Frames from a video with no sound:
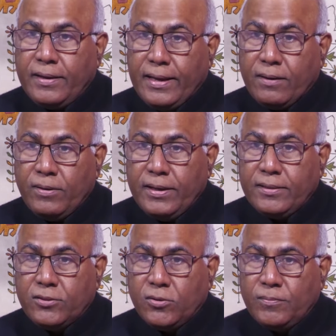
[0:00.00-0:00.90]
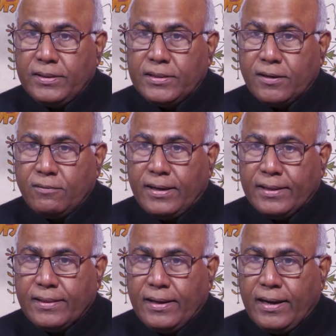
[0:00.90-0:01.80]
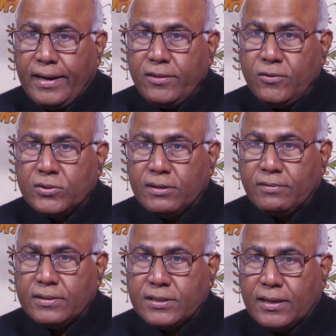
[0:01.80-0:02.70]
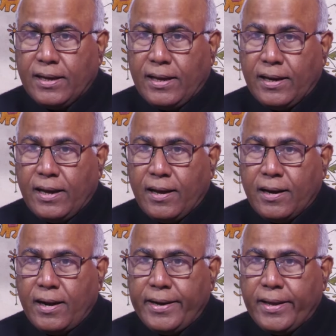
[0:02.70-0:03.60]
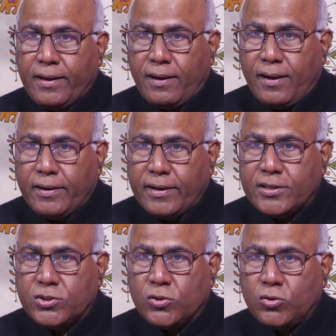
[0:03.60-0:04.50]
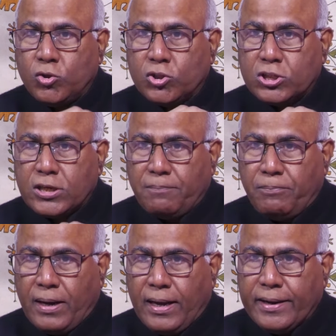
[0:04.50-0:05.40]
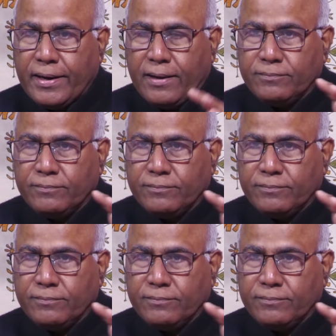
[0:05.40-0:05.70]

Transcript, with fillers: ఎనభై తొమ్మిది తర్వాత ఐదు సంవత్సరాల ఆనాటి కాంగ్రెస్ దుష్ట పాలన